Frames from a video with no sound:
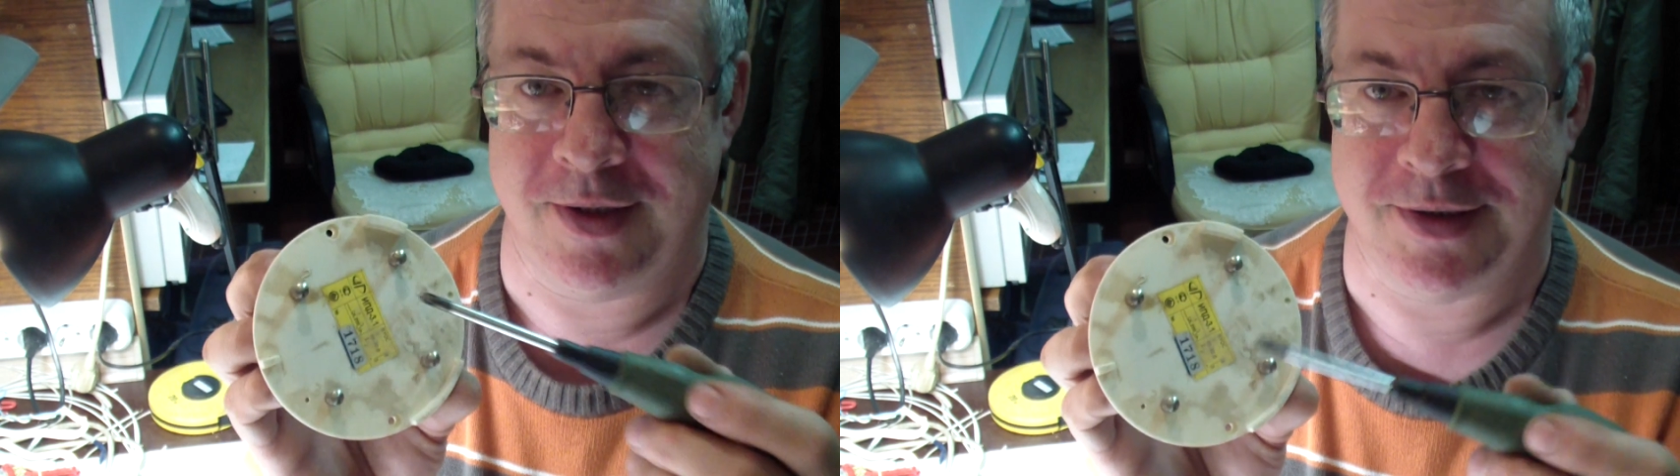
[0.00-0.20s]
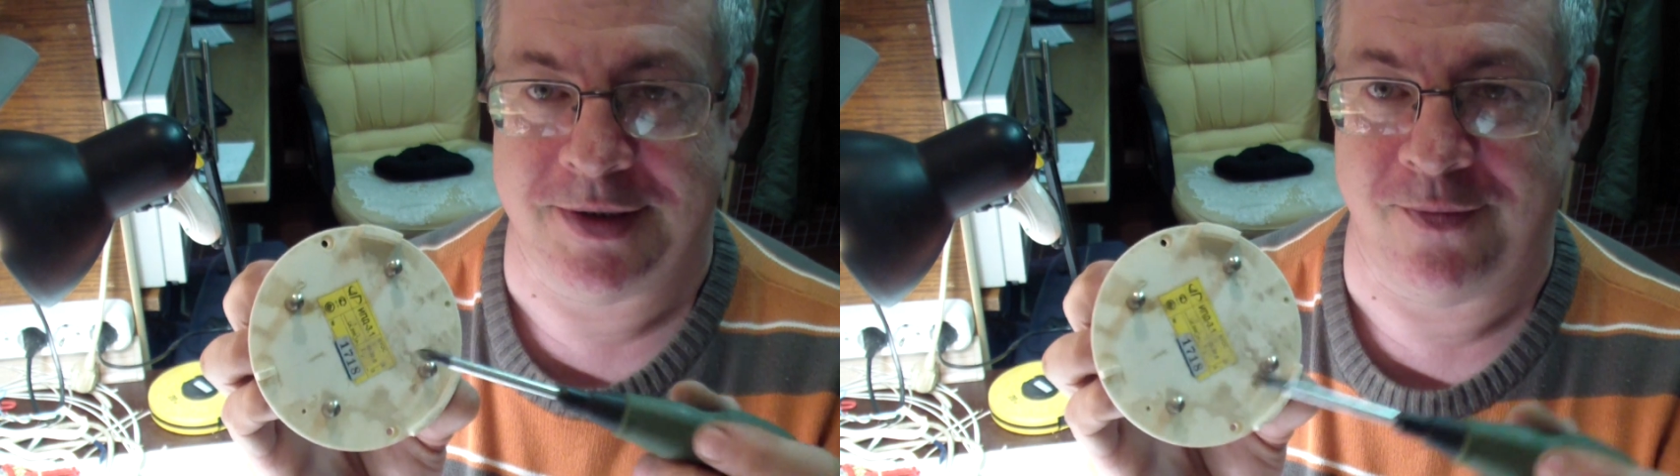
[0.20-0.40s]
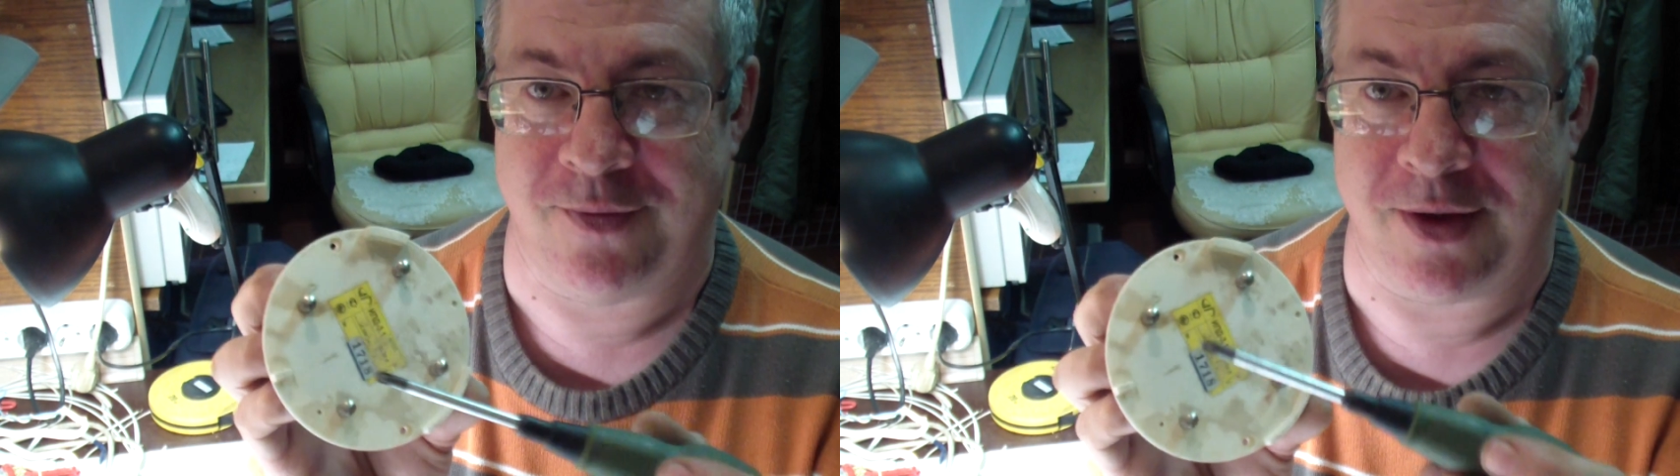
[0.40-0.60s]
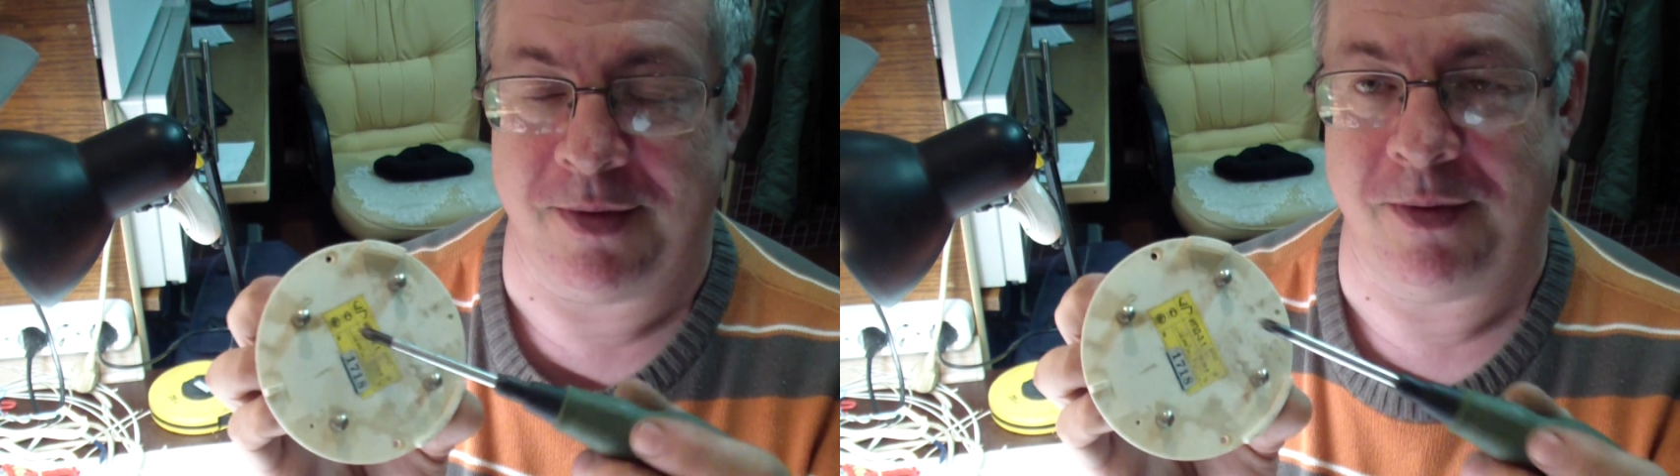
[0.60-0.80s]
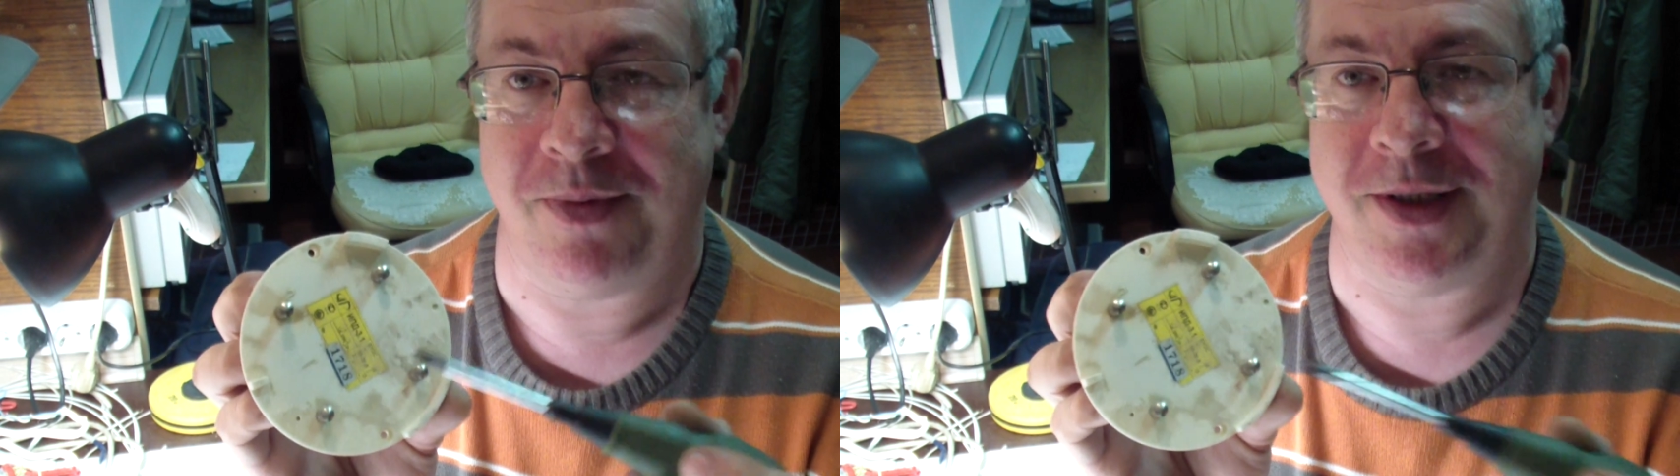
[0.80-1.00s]
цифры,
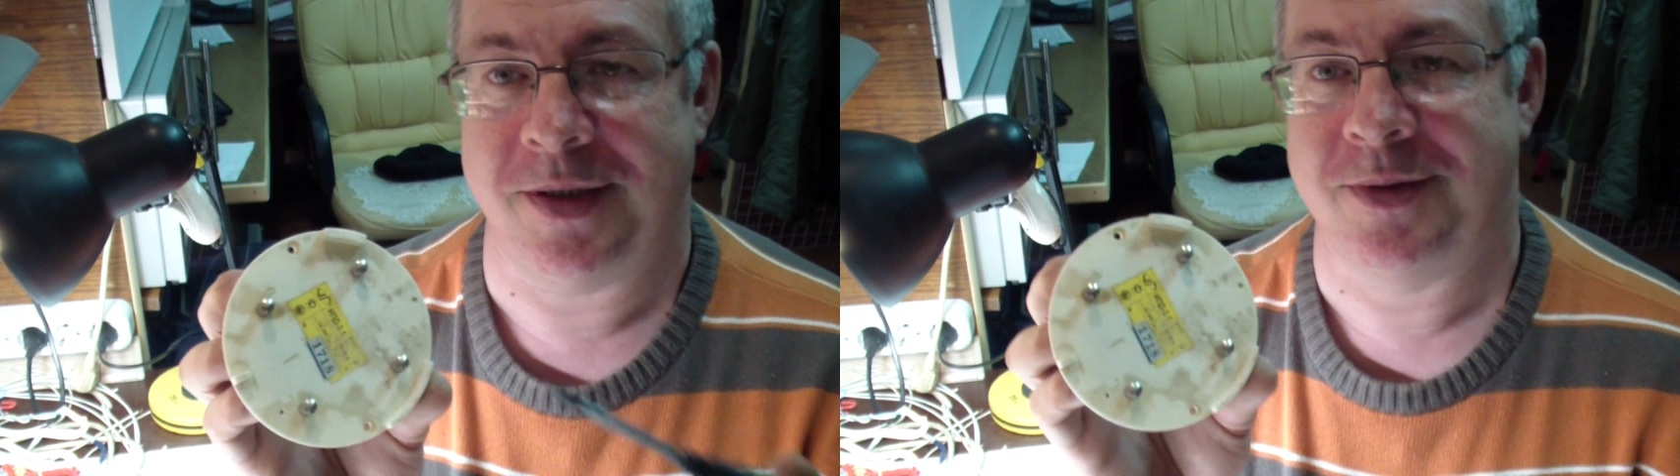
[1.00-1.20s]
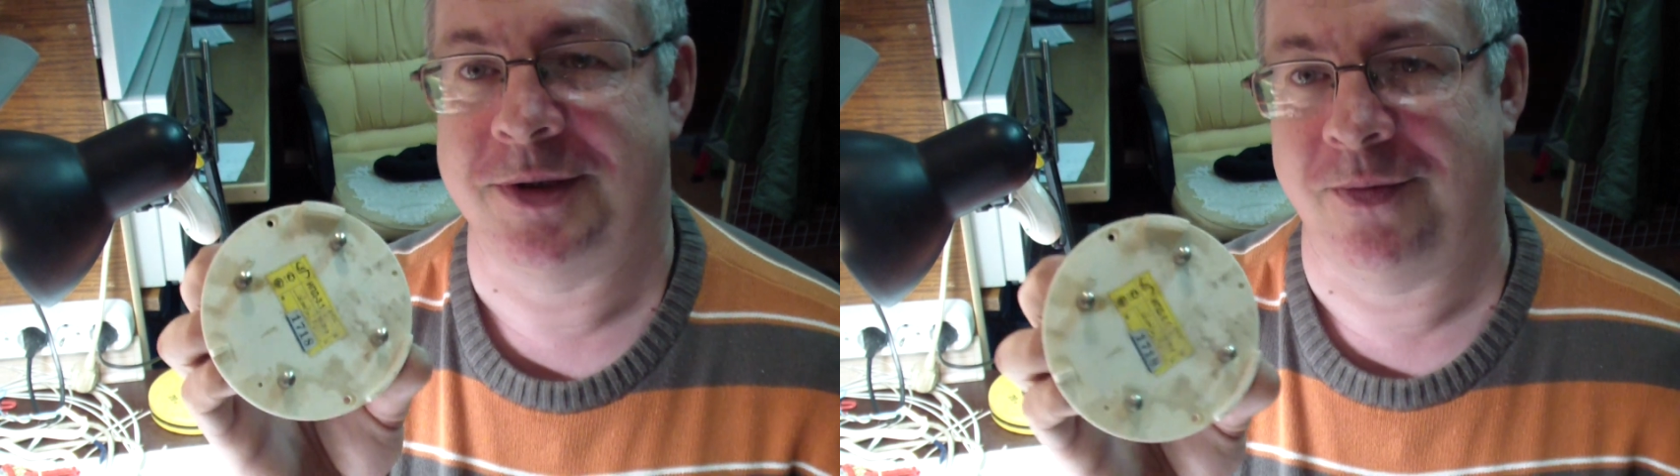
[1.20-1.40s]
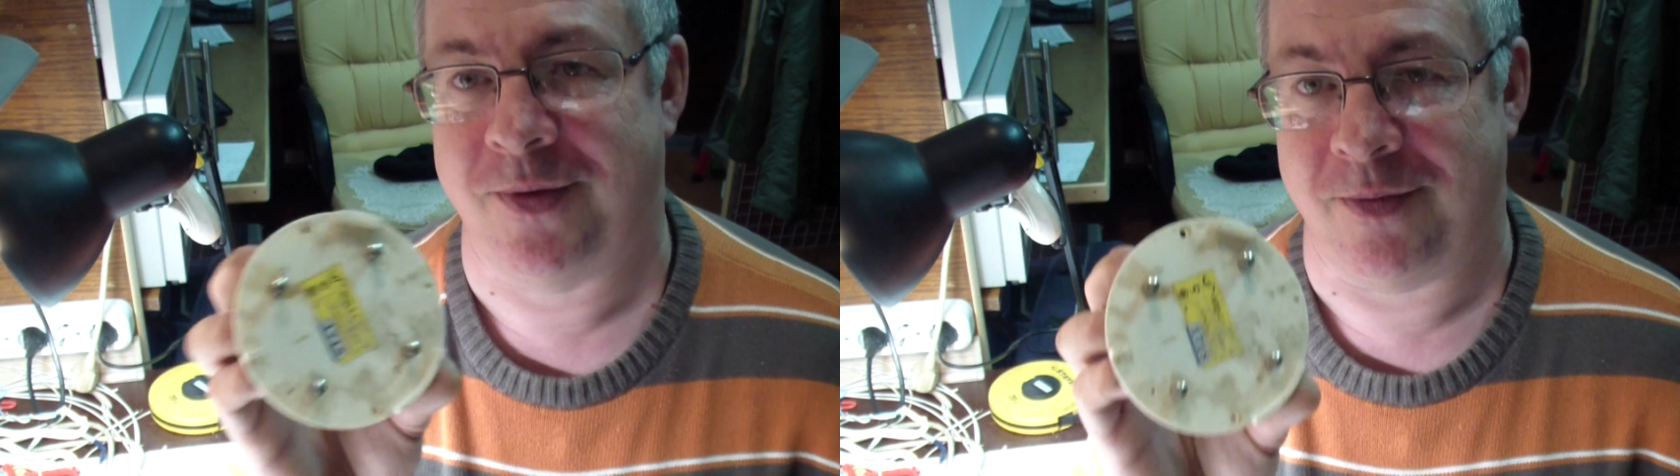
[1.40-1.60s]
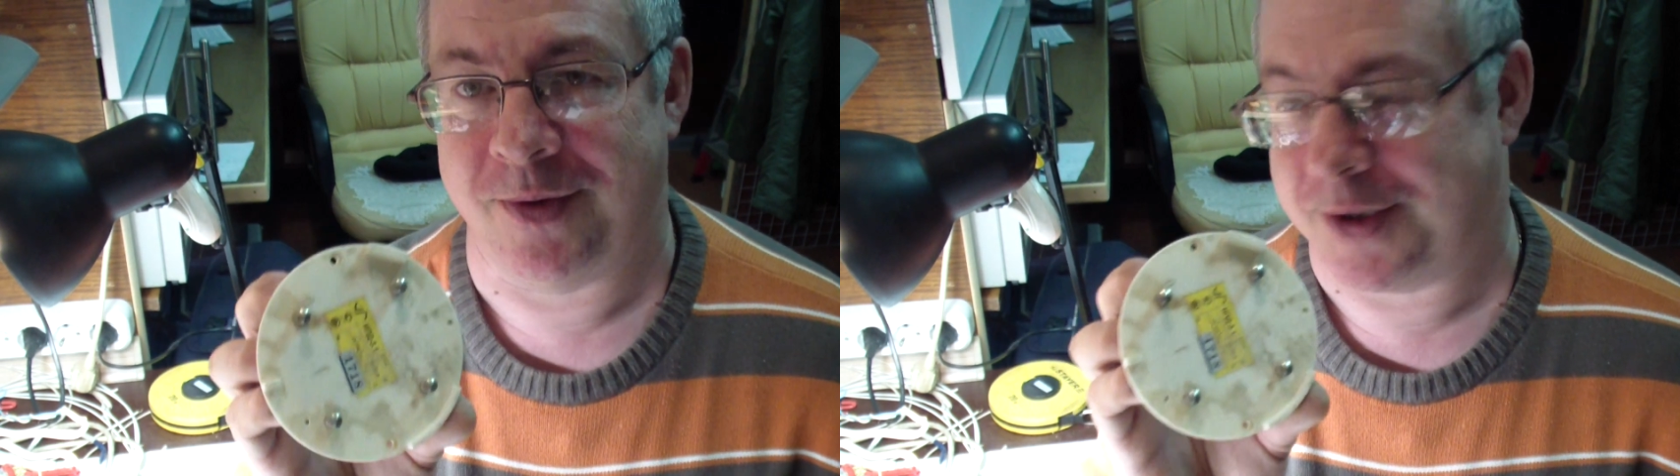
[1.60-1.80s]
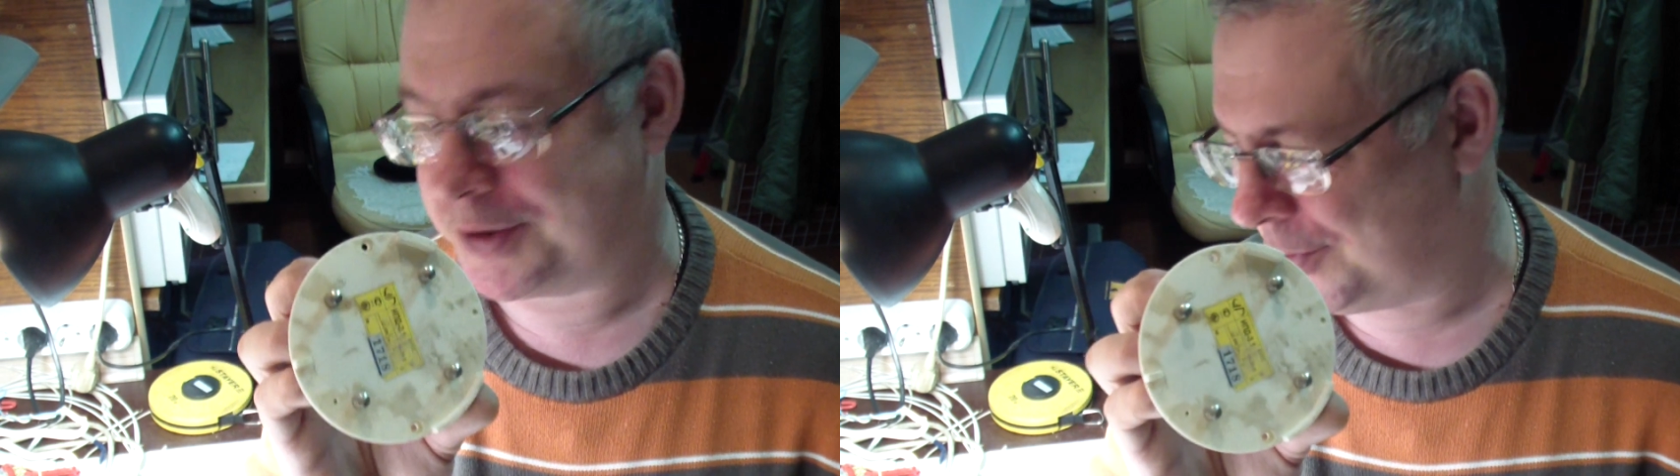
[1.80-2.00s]
и по этим цифрам
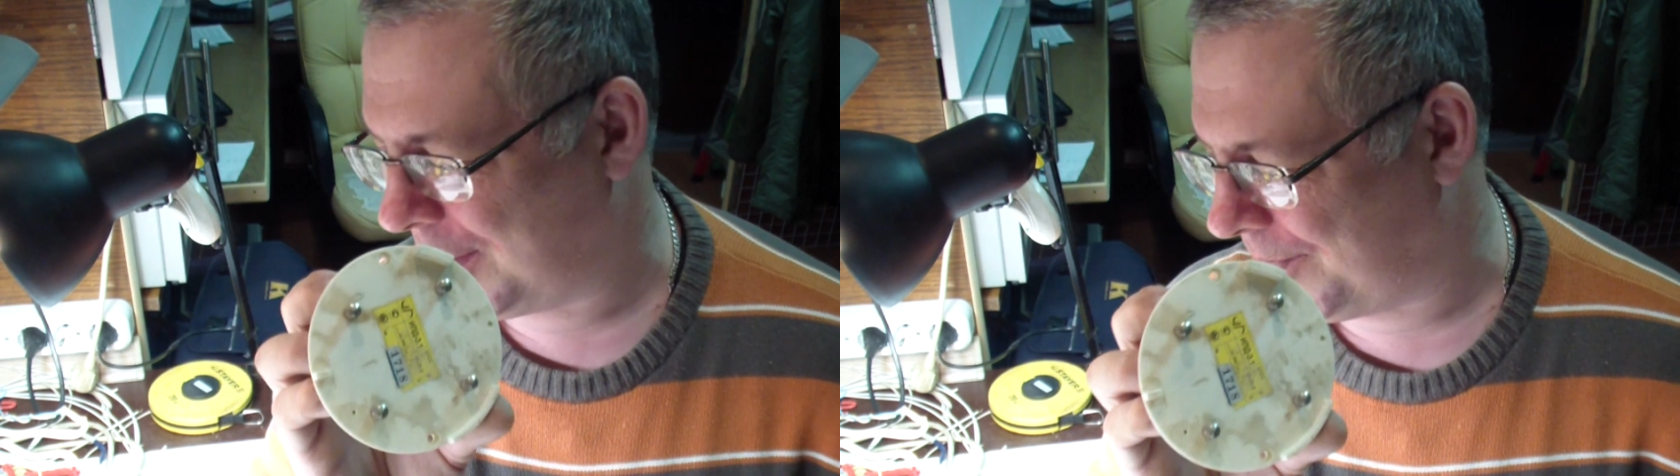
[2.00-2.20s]
эта штука